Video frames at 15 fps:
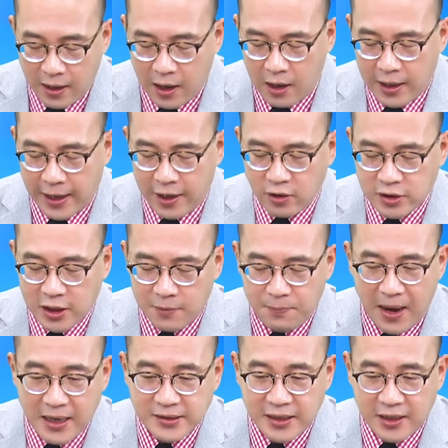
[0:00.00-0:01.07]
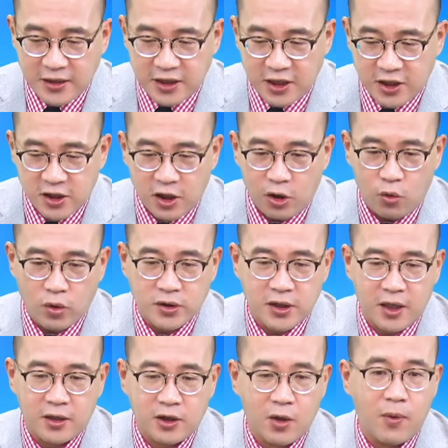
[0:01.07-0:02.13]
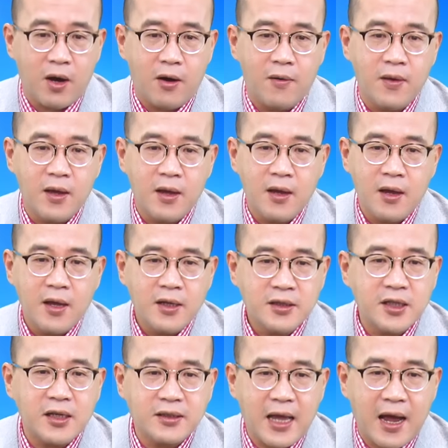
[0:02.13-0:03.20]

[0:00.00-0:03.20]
好，还有这个8374的罗森有没有？这